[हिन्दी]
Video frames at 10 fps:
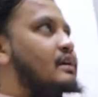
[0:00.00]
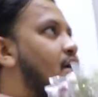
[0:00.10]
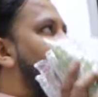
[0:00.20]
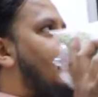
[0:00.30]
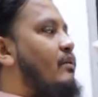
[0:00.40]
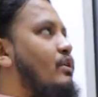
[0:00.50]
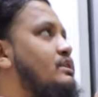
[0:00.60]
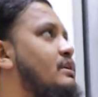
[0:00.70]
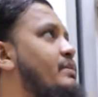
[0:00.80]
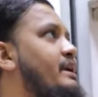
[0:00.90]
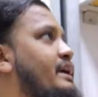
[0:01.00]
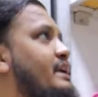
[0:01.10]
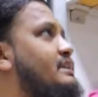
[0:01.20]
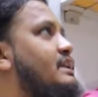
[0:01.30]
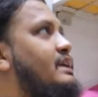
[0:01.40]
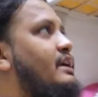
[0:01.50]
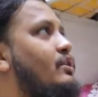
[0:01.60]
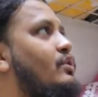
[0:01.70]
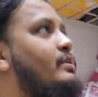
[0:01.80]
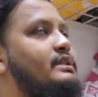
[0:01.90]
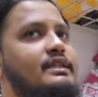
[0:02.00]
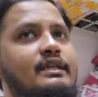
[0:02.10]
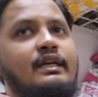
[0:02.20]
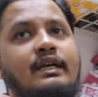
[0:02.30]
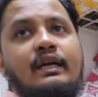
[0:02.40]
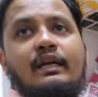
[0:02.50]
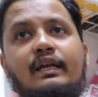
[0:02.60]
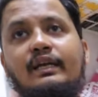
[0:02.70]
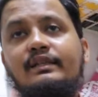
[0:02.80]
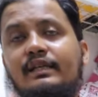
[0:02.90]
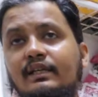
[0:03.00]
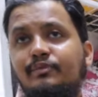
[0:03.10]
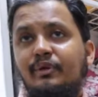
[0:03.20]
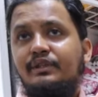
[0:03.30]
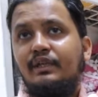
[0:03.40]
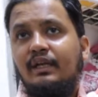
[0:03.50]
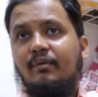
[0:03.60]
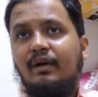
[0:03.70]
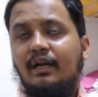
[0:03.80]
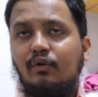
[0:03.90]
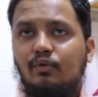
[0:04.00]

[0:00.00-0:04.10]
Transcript: दोगे ना हाँ व्हाट्सएप पे रेट के साथ कैटलॉग भेज देंगे लेकिन सर स्पेशली हमारा